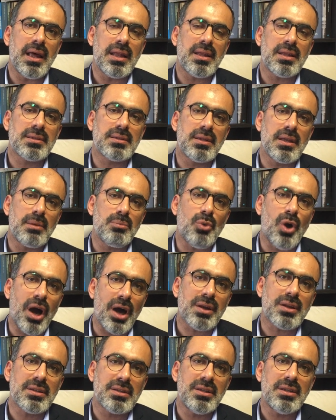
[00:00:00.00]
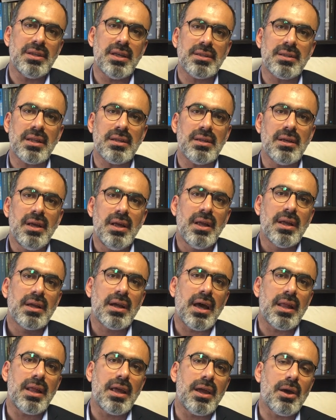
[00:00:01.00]
الذين معارضين أيضا
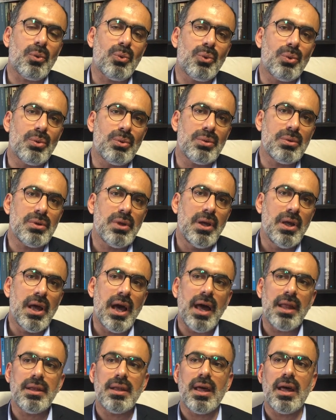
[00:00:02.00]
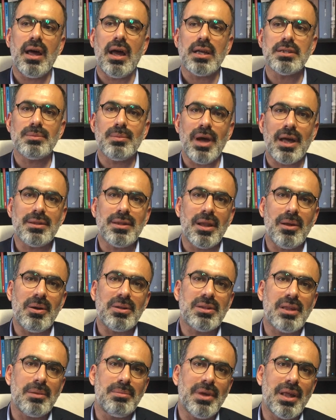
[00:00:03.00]
كان يقولون أن حزب العدالة
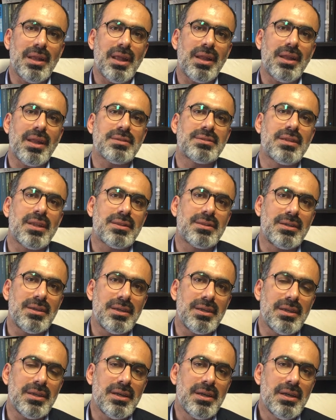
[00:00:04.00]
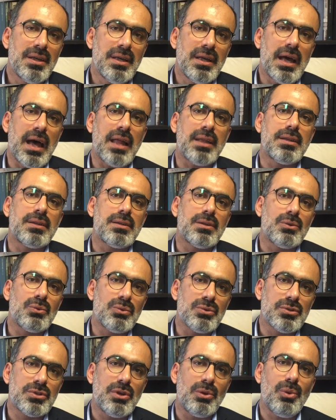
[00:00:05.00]
والتنمية لا نستطيع أن
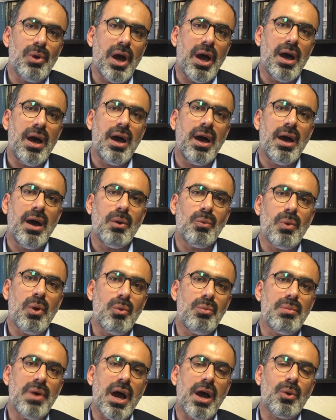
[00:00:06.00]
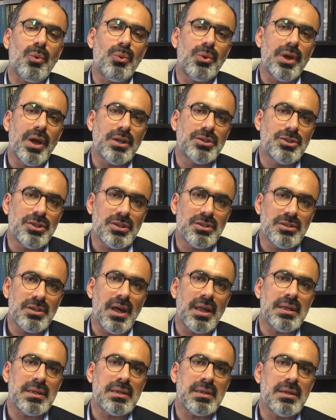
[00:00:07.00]
ننزلها وهم أقوياء
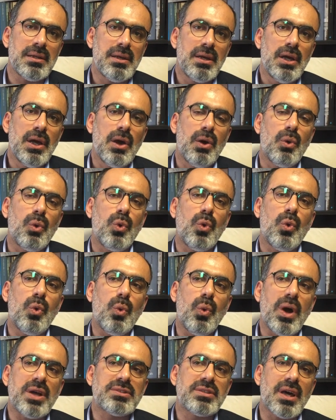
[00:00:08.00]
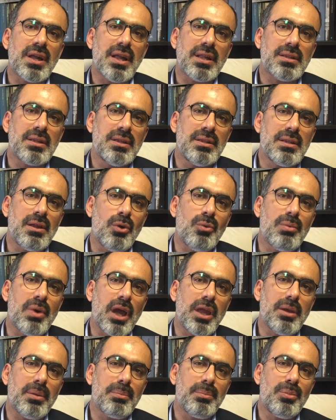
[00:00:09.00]
جدا وصارت عندهم
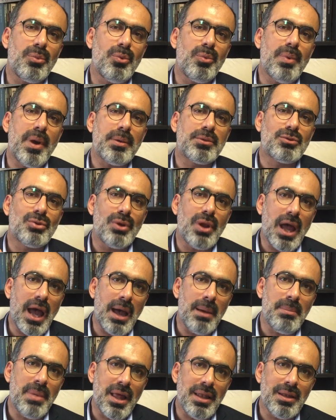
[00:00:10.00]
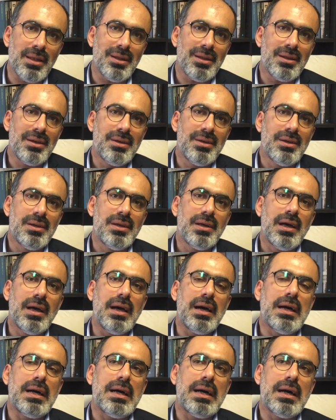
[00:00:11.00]
غيبوبة الأمل
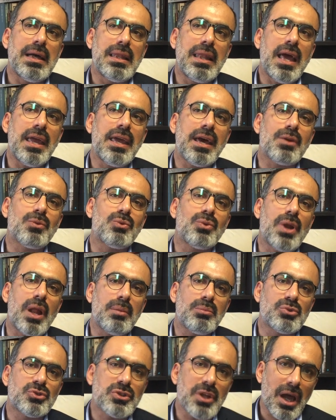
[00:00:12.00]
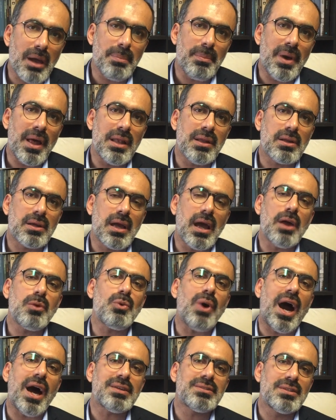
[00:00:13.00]
آه، لا يرون المستقبل
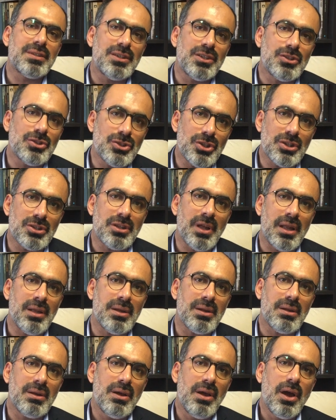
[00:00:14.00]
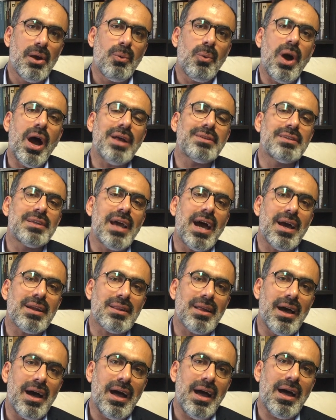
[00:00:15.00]
كانوا حزينين جدا
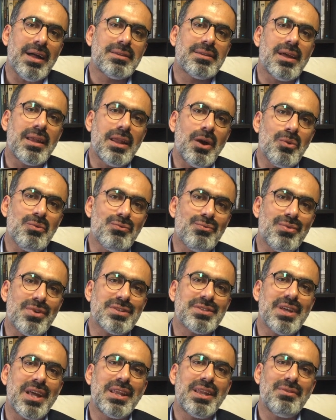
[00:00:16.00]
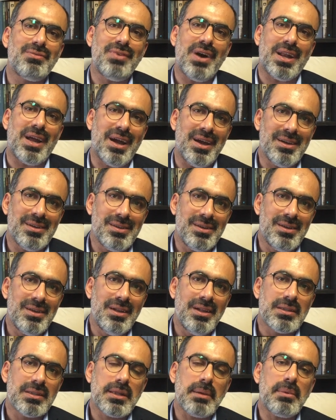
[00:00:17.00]
وهذه أعطى لهم فرصة لفرح
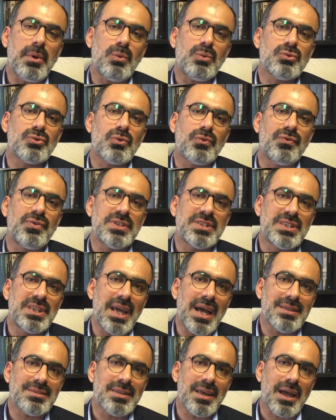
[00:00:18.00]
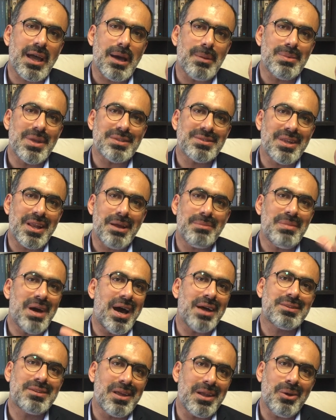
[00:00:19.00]
طبعا انظر في سياسة قبل سنة ما
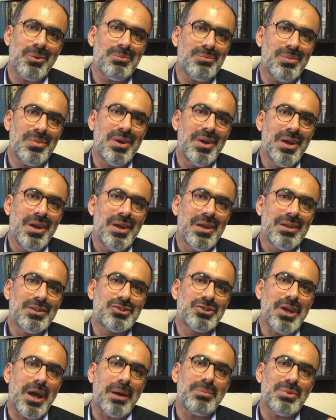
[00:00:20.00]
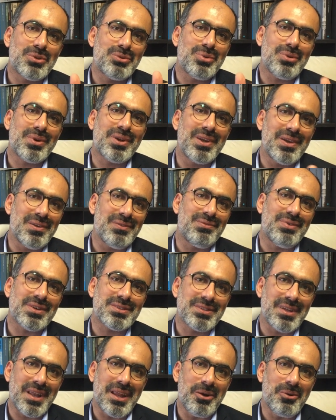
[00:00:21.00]
أعطى لهم الشعب التركي
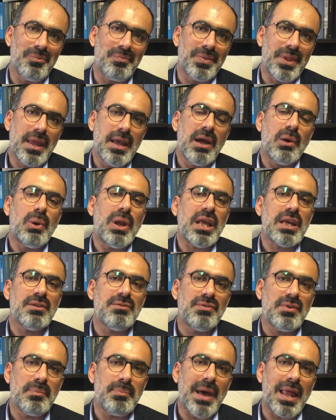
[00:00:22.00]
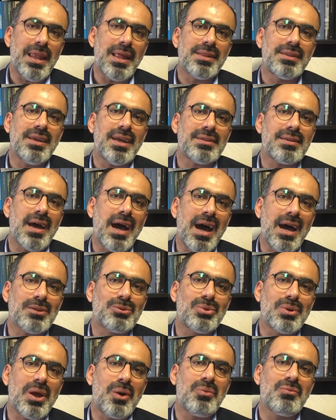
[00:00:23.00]
فرصة لهم ولكن في بلديات
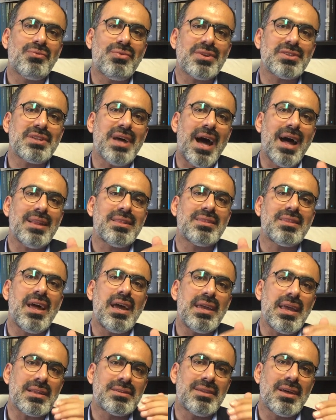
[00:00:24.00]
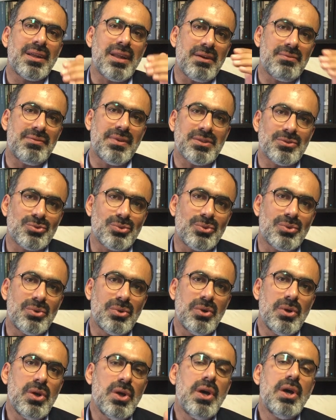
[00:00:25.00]
أعطوا لهم فرصة حتى يتنفسوا
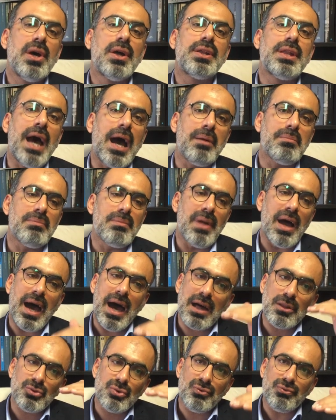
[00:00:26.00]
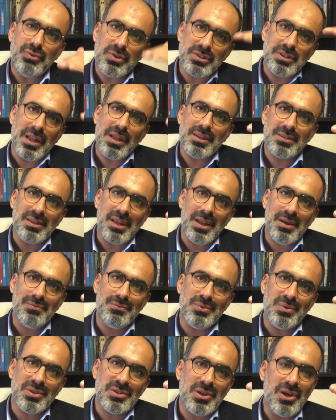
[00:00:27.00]
نعم أعطوا فرصة
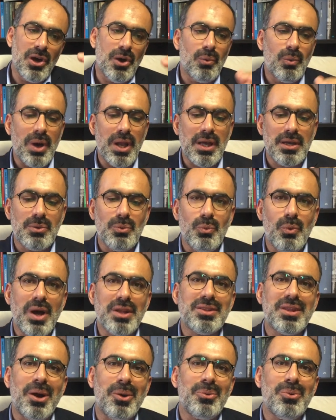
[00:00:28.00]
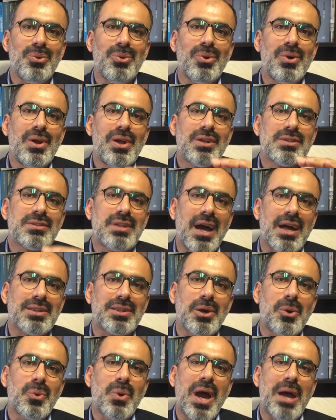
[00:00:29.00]
للتنفس ولكن وضعوا
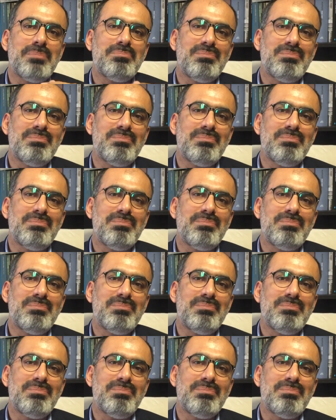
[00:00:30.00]
تحته